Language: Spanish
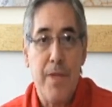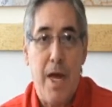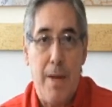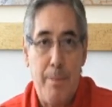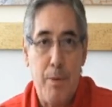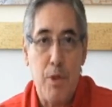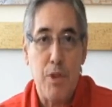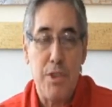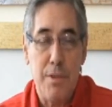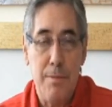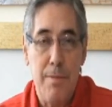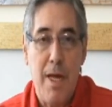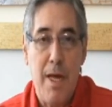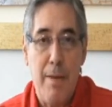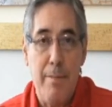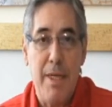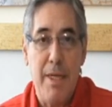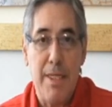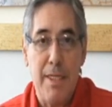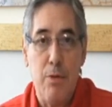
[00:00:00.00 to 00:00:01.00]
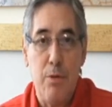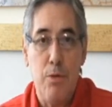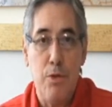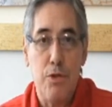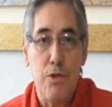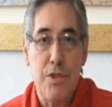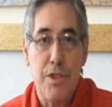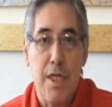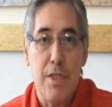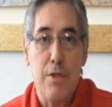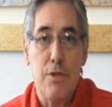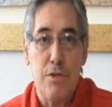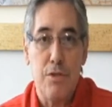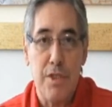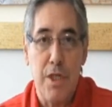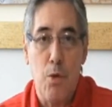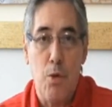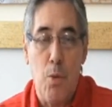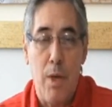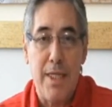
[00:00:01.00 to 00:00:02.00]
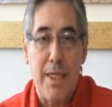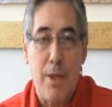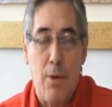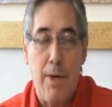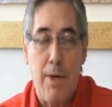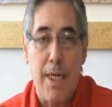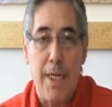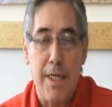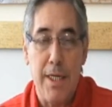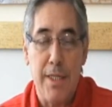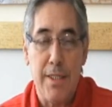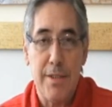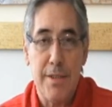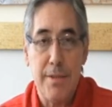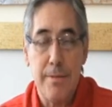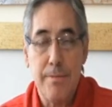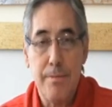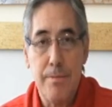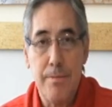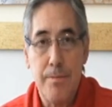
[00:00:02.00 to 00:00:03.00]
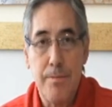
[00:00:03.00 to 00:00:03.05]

aproximadamente unos 150 guaraníes.